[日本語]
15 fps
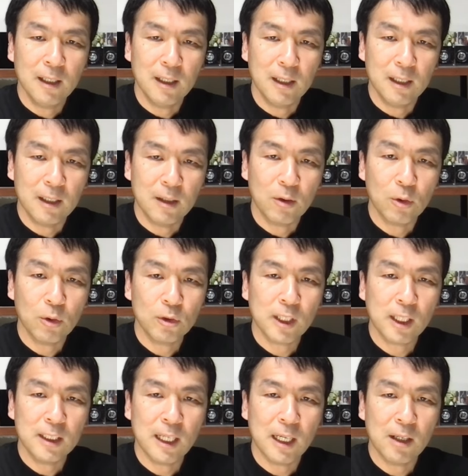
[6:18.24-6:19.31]
えご予
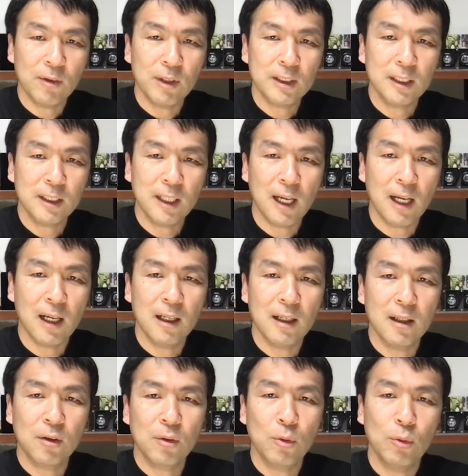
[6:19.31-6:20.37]
算に合わせた
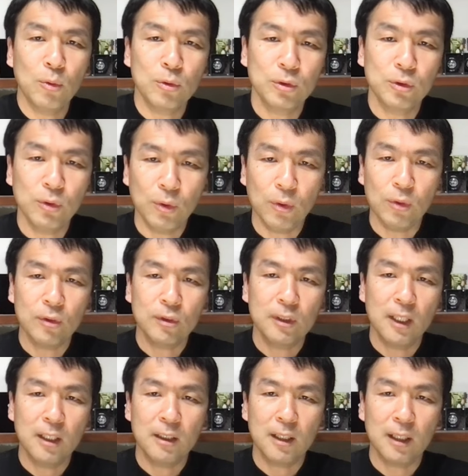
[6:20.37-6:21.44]
コースを
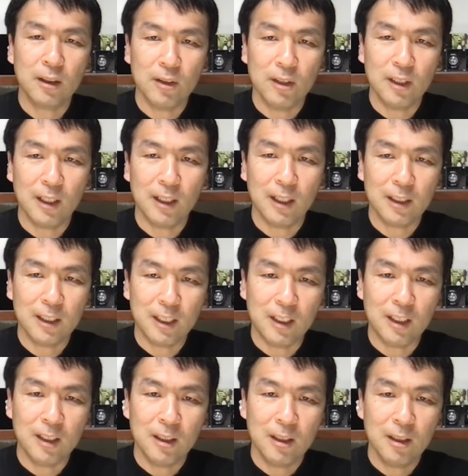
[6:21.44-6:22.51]
選択いただ
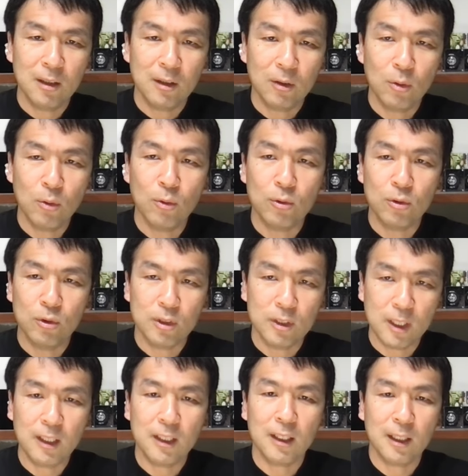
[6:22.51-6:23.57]
き購入し
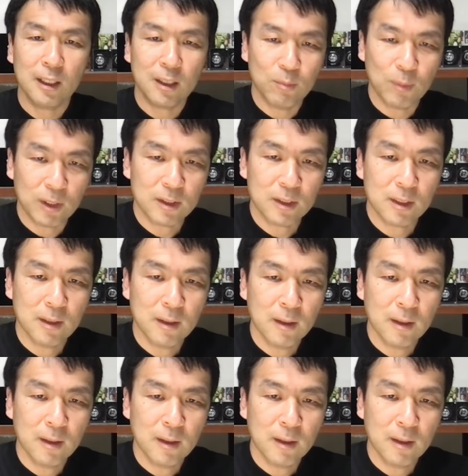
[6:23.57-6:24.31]
ていただきます